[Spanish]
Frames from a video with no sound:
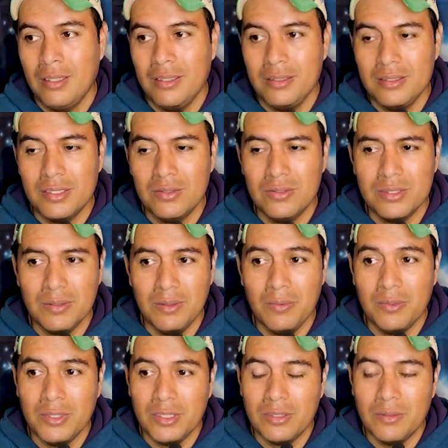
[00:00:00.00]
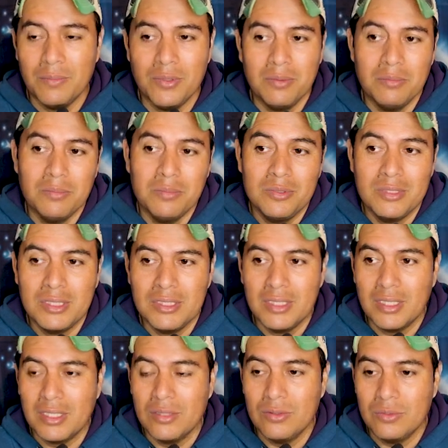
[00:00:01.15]
aparece el diseño en el pues
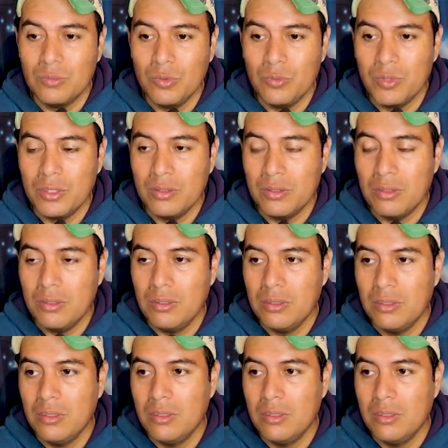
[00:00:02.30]
diseño de coches sin carnet,